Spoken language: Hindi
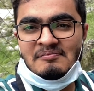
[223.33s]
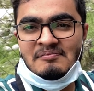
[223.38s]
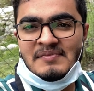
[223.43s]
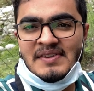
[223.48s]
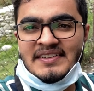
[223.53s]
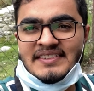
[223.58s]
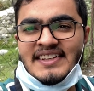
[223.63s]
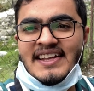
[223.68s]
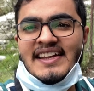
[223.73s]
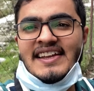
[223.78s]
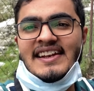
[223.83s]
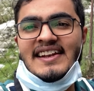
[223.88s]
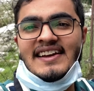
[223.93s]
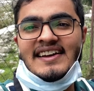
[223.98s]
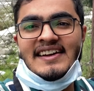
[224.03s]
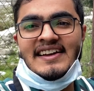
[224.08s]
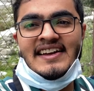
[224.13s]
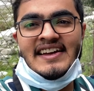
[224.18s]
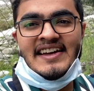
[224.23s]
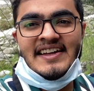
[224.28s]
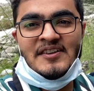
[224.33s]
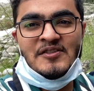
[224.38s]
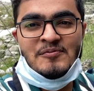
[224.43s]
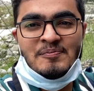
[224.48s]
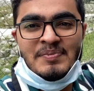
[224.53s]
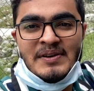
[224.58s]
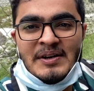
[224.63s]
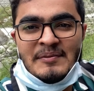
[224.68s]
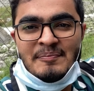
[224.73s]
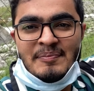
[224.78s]
मज़ा ही लगा यार
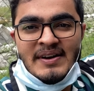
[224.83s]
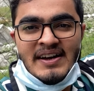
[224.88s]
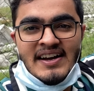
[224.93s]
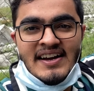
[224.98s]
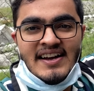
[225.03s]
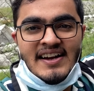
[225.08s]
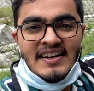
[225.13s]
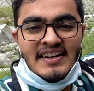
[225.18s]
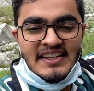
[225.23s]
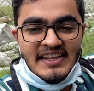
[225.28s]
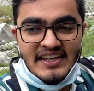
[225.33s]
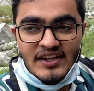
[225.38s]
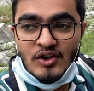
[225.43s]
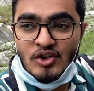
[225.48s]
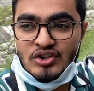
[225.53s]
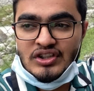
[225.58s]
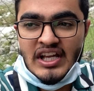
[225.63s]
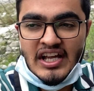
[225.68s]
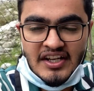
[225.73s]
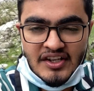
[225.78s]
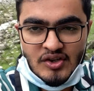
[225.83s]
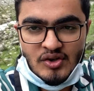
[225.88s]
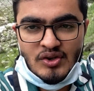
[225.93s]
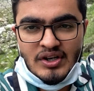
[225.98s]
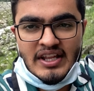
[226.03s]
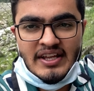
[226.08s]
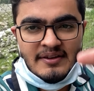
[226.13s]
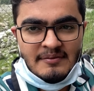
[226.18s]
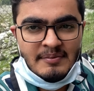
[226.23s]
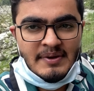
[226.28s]
ऊपर पहाड़ ये रोहतांग रोड
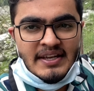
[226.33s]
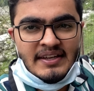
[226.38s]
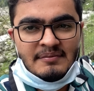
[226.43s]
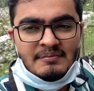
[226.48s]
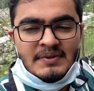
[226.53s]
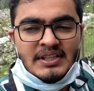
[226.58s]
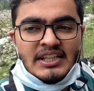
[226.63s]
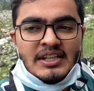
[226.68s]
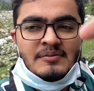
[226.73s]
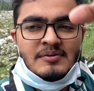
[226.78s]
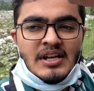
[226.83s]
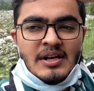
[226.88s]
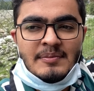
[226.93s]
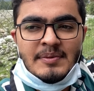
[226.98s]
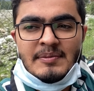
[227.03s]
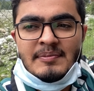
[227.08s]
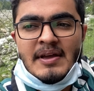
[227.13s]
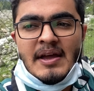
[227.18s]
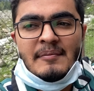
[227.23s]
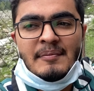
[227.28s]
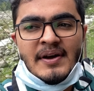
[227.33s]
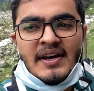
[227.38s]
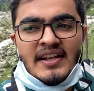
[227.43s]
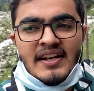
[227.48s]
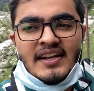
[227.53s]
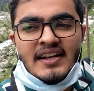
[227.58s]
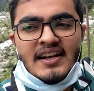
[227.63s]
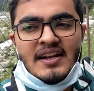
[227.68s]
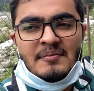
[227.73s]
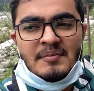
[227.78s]
है भाई मतलब कभी भी आप आ रहे
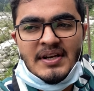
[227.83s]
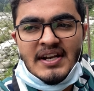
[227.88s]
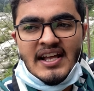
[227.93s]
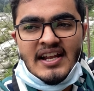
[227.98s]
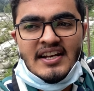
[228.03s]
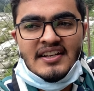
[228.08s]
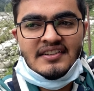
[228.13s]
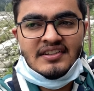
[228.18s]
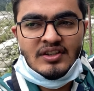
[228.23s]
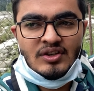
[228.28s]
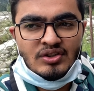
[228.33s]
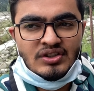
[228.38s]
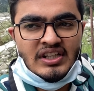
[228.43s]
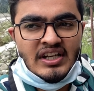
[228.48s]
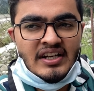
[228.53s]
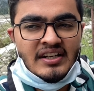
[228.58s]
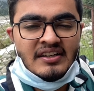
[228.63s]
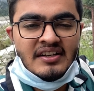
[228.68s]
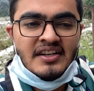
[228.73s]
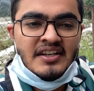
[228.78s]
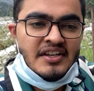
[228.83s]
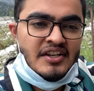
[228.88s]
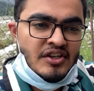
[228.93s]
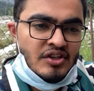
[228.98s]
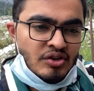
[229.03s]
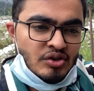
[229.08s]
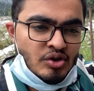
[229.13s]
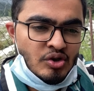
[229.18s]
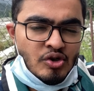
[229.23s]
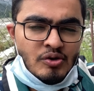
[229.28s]
हैं ना मनाली से रोहतांग
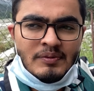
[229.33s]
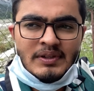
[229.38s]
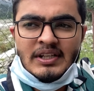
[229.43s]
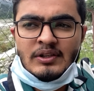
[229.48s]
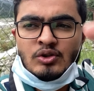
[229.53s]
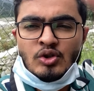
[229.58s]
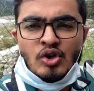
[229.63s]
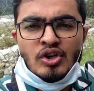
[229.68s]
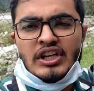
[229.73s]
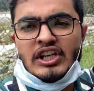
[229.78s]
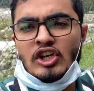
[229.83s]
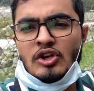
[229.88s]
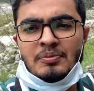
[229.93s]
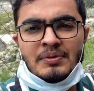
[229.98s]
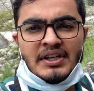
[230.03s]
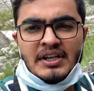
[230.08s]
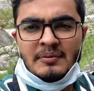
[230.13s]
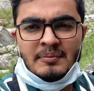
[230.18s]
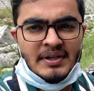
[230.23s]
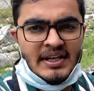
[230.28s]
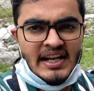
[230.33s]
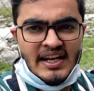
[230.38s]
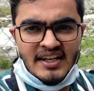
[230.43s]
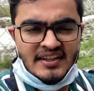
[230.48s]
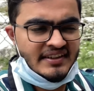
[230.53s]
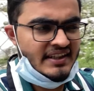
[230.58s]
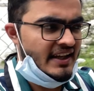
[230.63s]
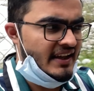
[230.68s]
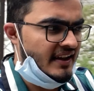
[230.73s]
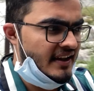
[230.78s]
तो मतलब दो किलोमीटर मनाली
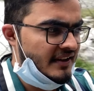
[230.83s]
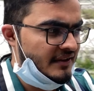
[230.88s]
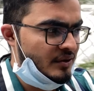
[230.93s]
से आई गैस